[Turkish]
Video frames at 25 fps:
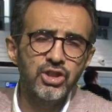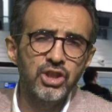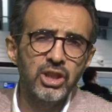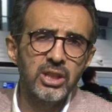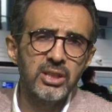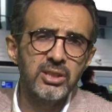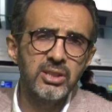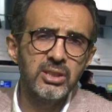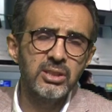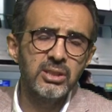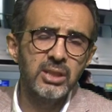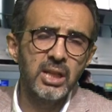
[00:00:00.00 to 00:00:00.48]

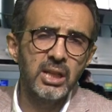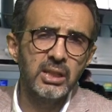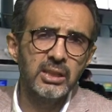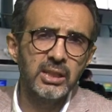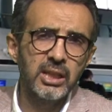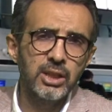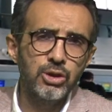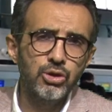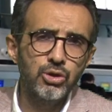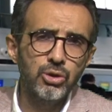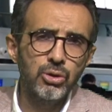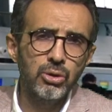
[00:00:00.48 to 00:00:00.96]
cihazından
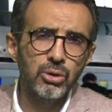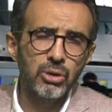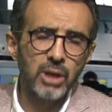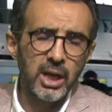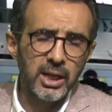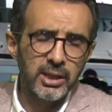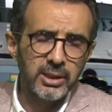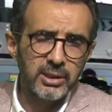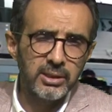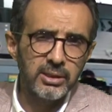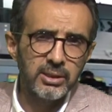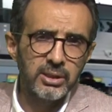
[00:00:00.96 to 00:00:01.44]

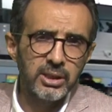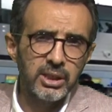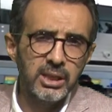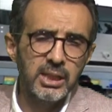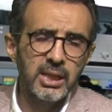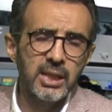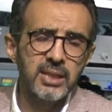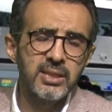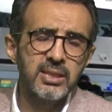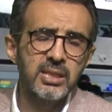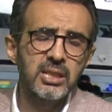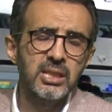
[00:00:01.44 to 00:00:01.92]
geçiyorlar.
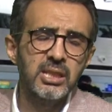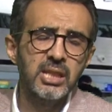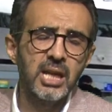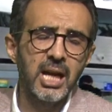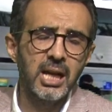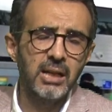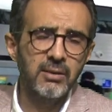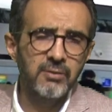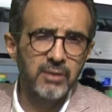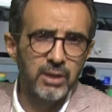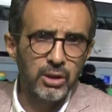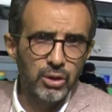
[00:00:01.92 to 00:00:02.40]
Yine
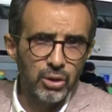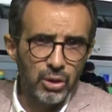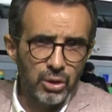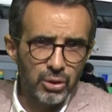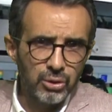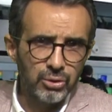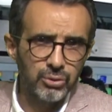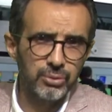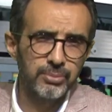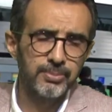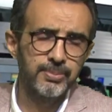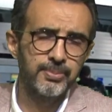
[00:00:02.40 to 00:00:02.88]
sinyal veriyor.